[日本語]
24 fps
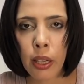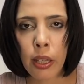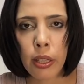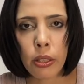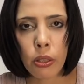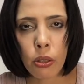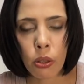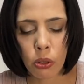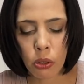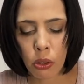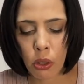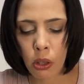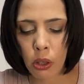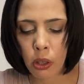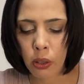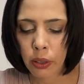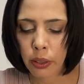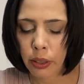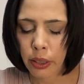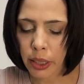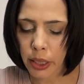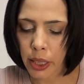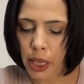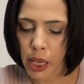その
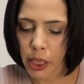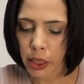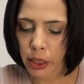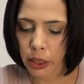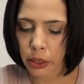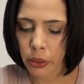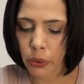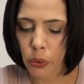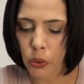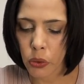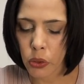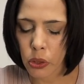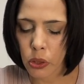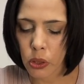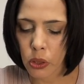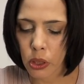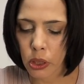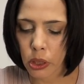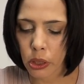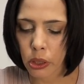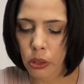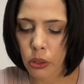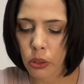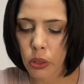利益を
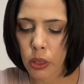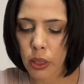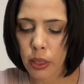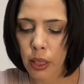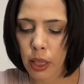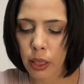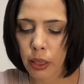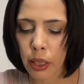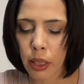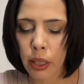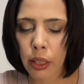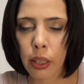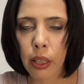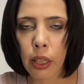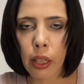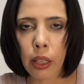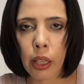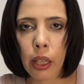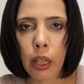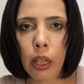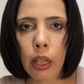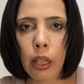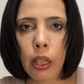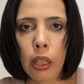追求した結果
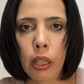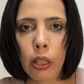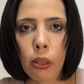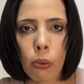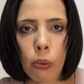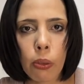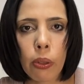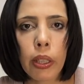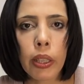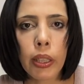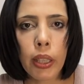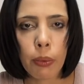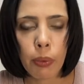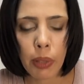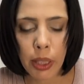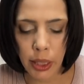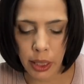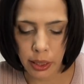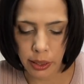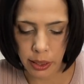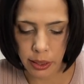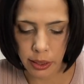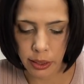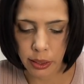がこれなわ
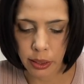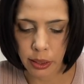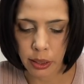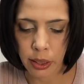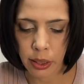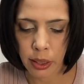けです。